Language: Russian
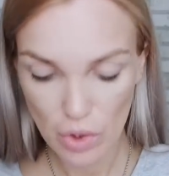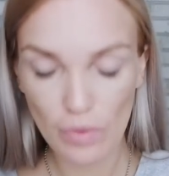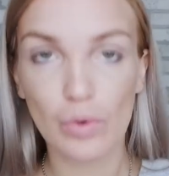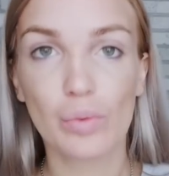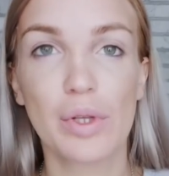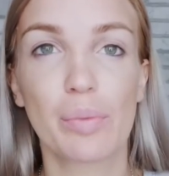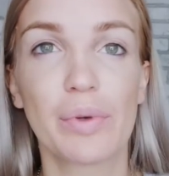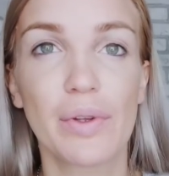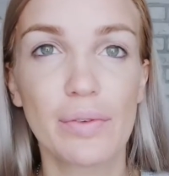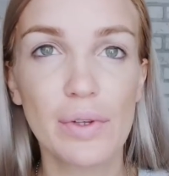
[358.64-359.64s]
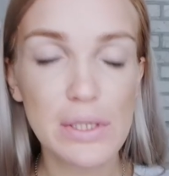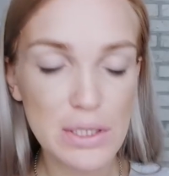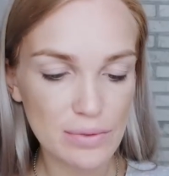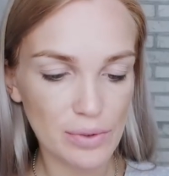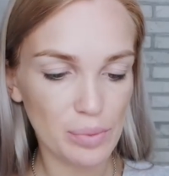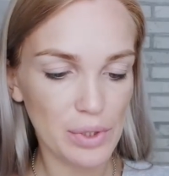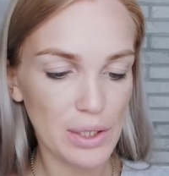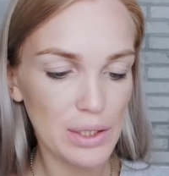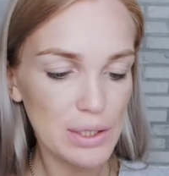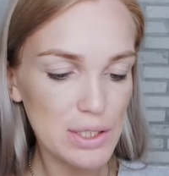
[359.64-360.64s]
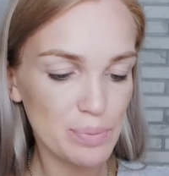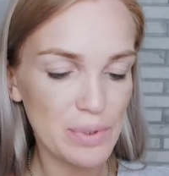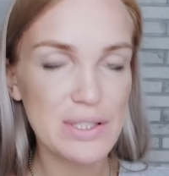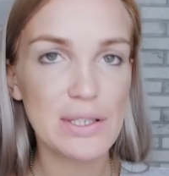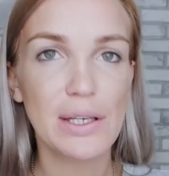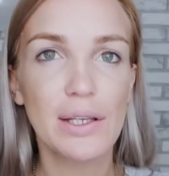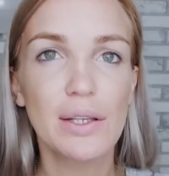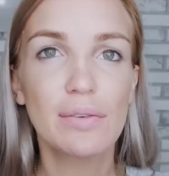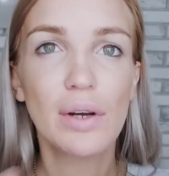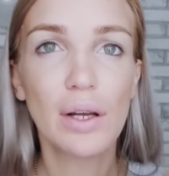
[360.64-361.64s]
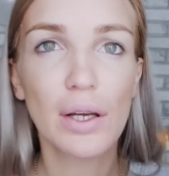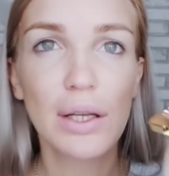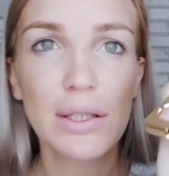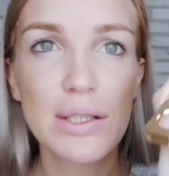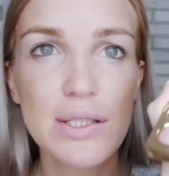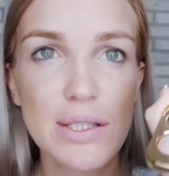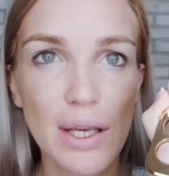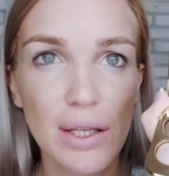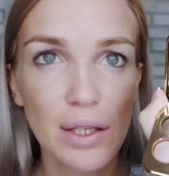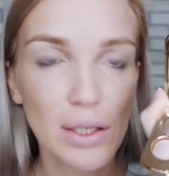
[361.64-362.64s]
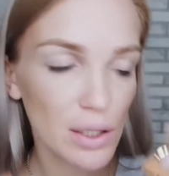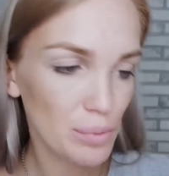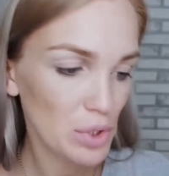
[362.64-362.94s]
нового у меня появилось? Фаберлик из последнего. Это тени. И